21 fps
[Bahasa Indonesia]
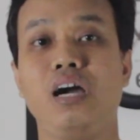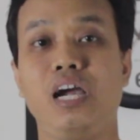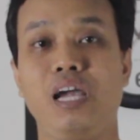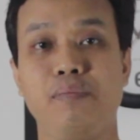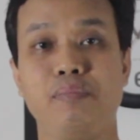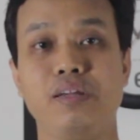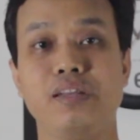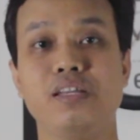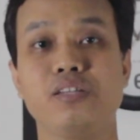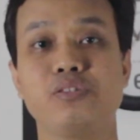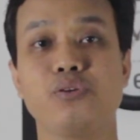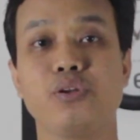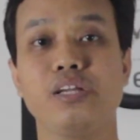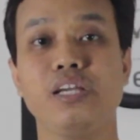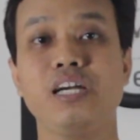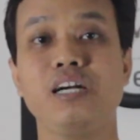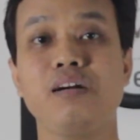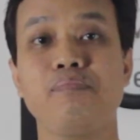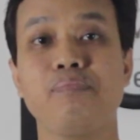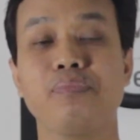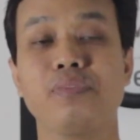I'm Dede
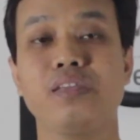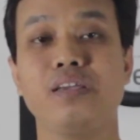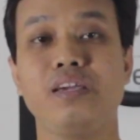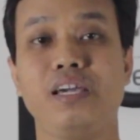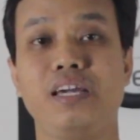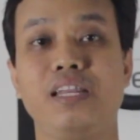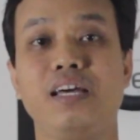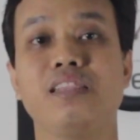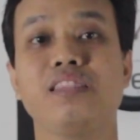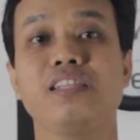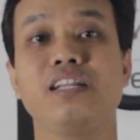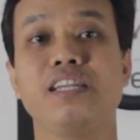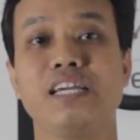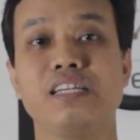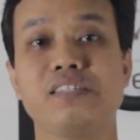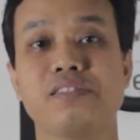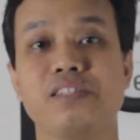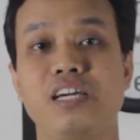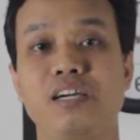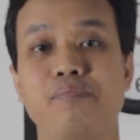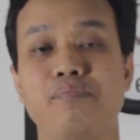Surya, and until
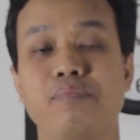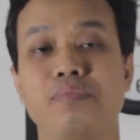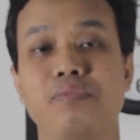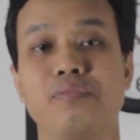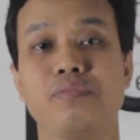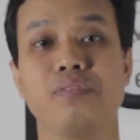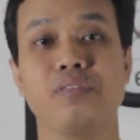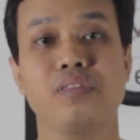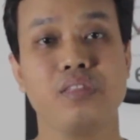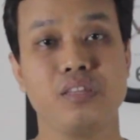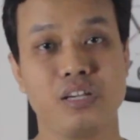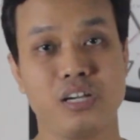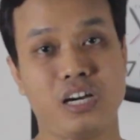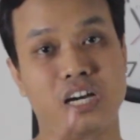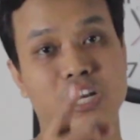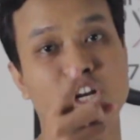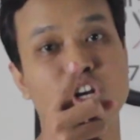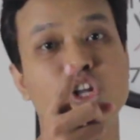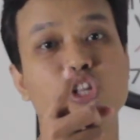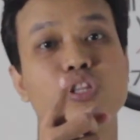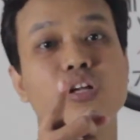next time.
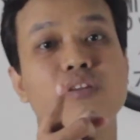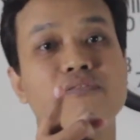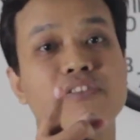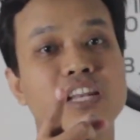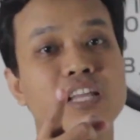Karena nonton